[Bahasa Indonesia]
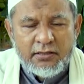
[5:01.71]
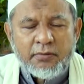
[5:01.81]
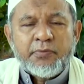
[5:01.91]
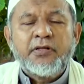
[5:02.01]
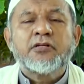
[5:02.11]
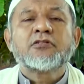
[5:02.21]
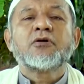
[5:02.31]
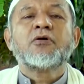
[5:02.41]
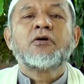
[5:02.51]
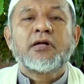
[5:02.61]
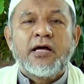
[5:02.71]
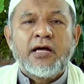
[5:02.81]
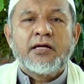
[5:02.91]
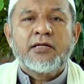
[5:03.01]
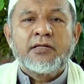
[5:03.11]
tapi dia
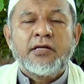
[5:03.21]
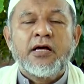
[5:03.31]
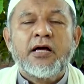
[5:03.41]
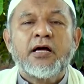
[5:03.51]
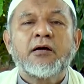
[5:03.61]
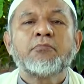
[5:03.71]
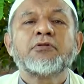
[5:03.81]
seorang yang